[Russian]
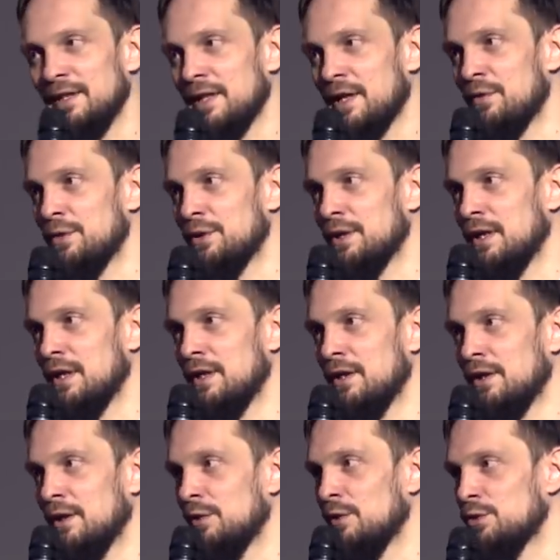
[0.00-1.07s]
какую-то
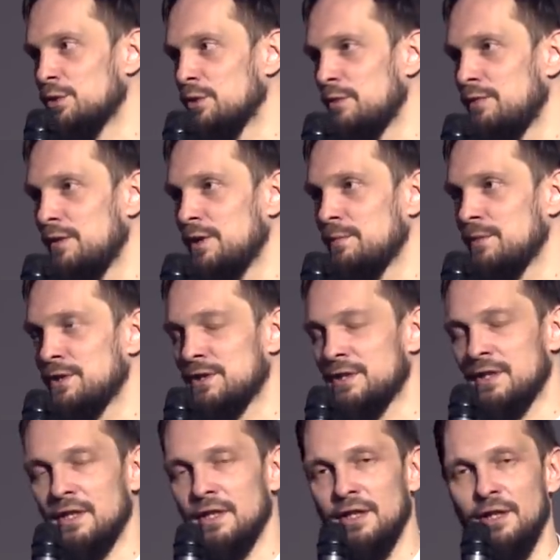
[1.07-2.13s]
ложную
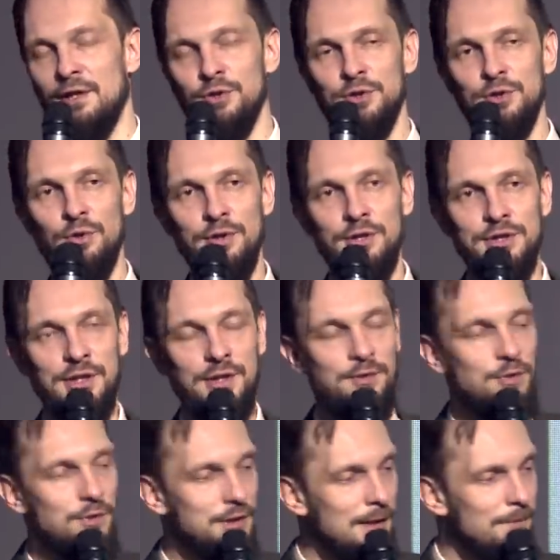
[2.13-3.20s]
видимость, иллюзорность
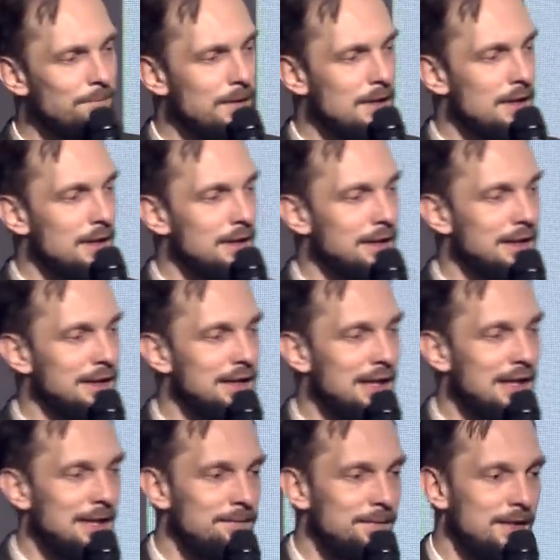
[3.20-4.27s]
какую-то.
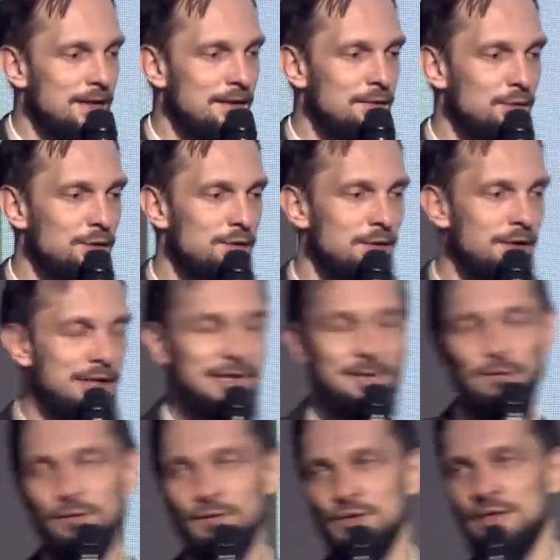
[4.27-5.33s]
Когда, если
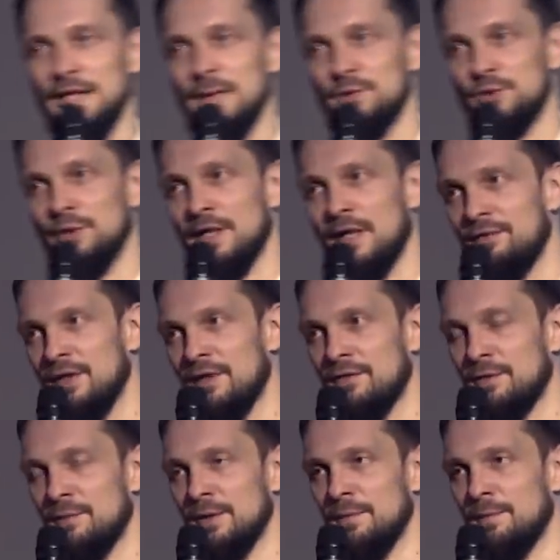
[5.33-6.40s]
мы утверждаем, что
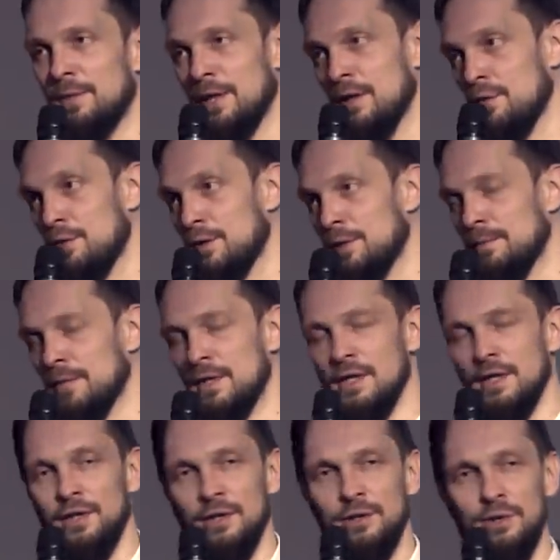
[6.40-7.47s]
Лавкрафт был пророком,
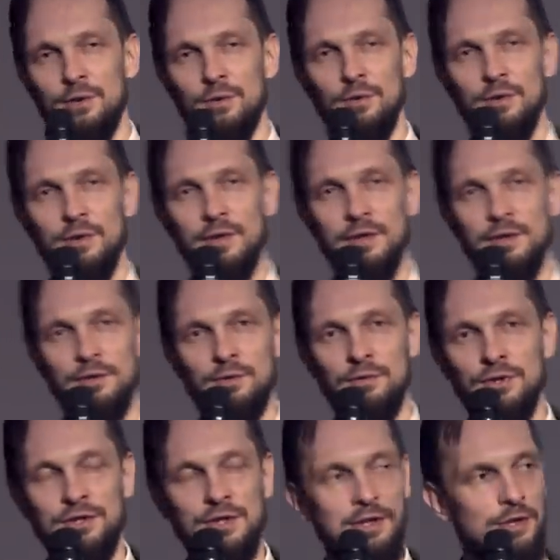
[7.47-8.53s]
то это
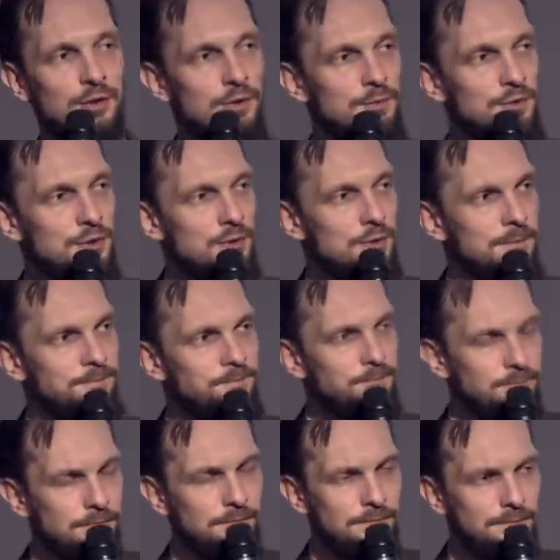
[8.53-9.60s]
утверждает о том, что,
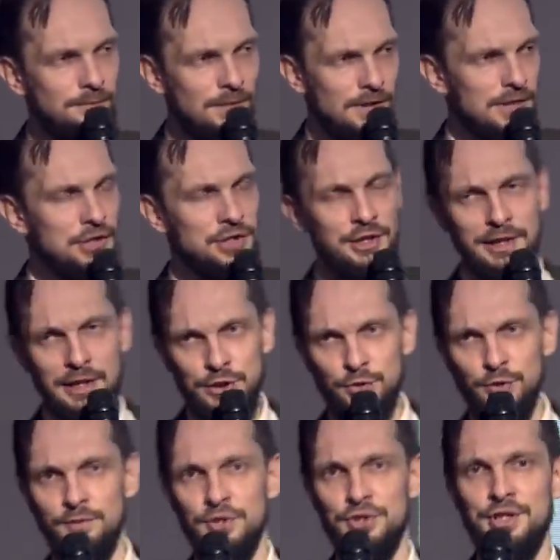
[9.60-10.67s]
точнее, наше
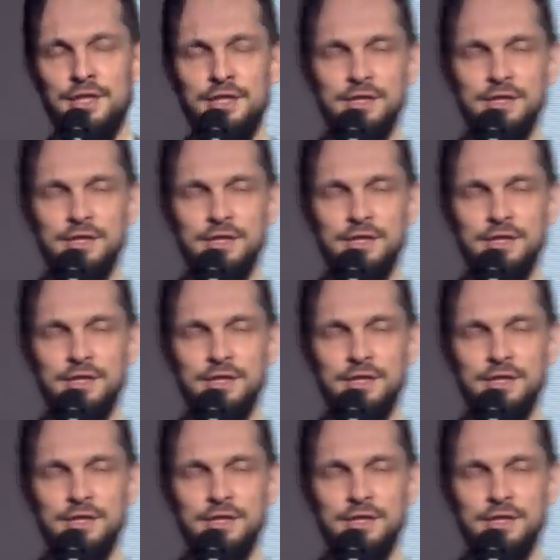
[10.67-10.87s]
утверждение